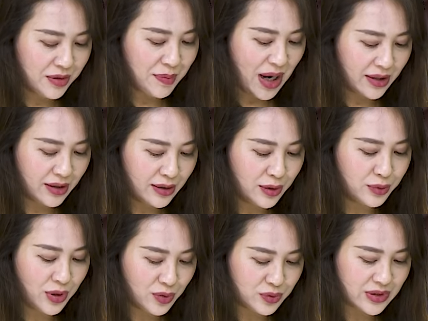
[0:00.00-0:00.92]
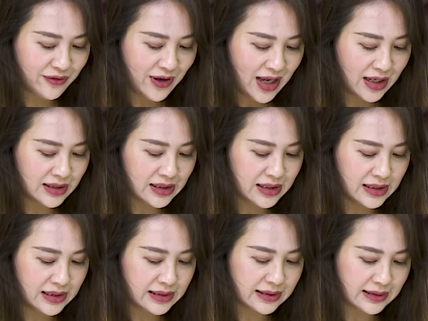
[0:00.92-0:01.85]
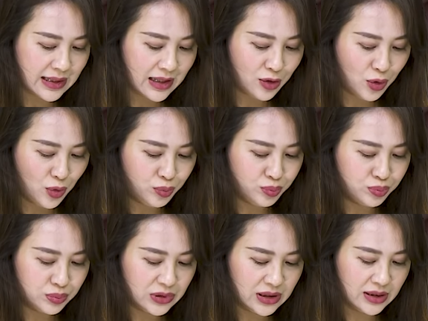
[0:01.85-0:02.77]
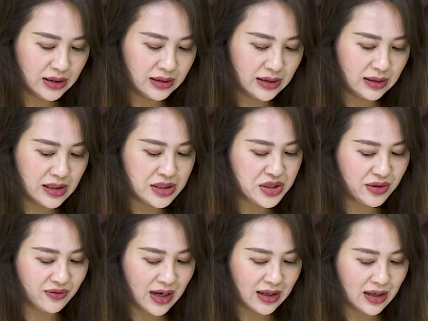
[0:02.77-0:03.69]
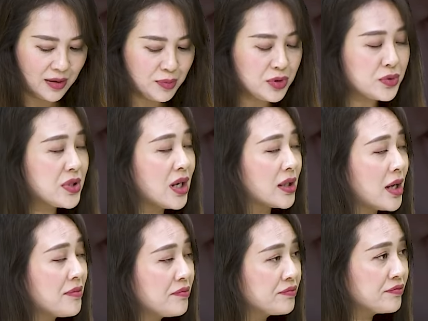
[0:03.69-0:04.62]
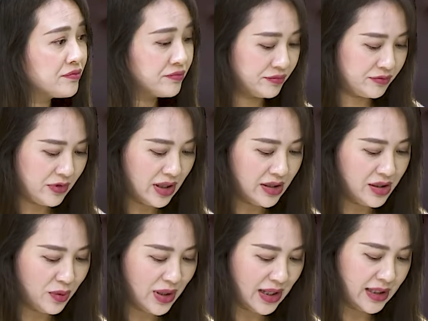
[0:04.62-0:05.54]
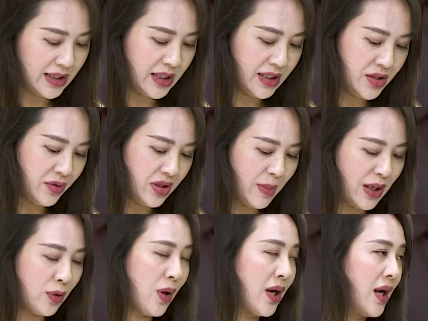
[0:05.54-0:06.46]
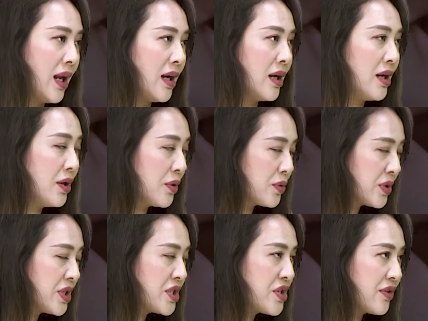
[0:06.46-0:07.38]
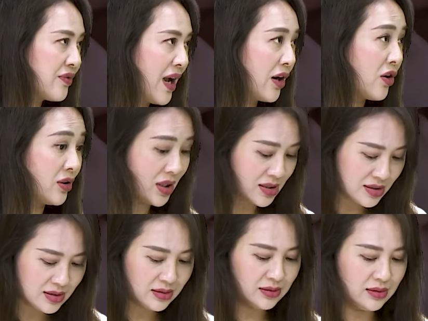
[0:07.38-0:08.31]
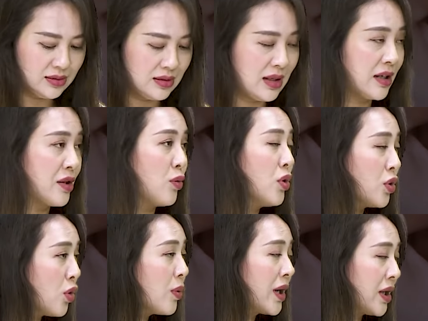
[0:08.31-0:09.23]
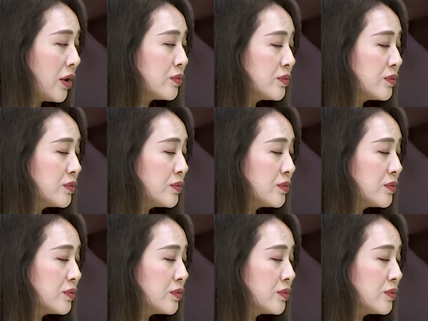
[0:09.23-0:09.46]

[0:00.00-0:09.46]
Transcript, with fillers: bán đấu thầu giá vàng thì tăng cung thì thị trường vàng lại hấp thụ rất là thấp và điều này khiến nhiều người băn khoăn là liệu thị trường vàng có thật sự là thiếu nguồn cung hay không?